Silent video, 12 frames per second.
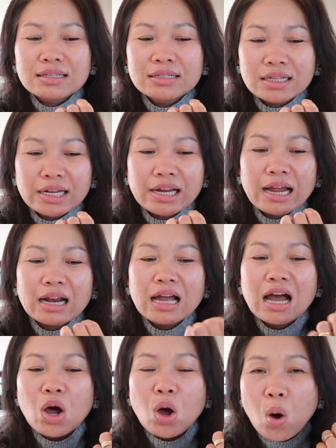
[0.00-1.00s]
เฉลี่ยนะ
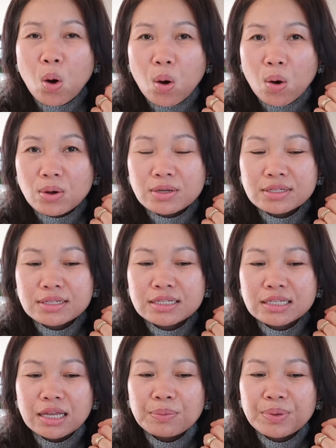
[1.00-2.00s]
คะของ
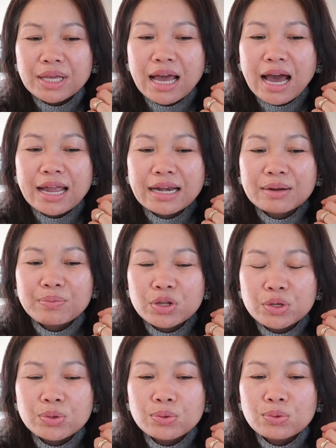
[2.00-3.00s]

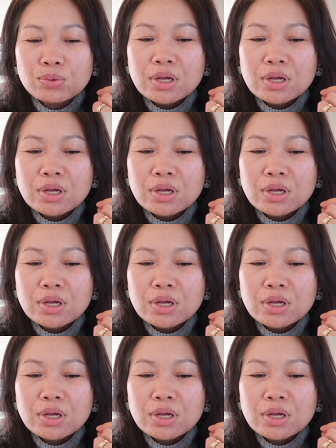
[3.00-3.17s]
CPIW